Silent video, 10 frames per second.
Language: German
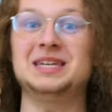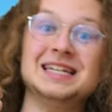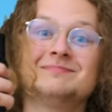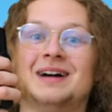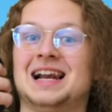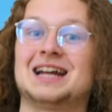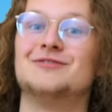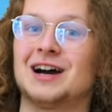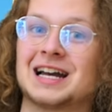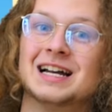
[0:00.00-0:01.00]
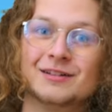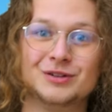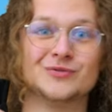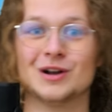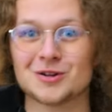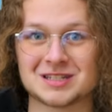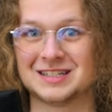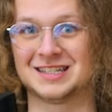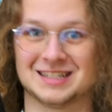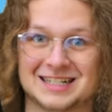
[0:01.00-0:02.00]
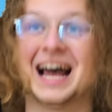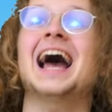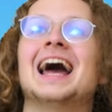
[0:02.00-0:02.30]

biegen mal einfach, wie wir lustig sind.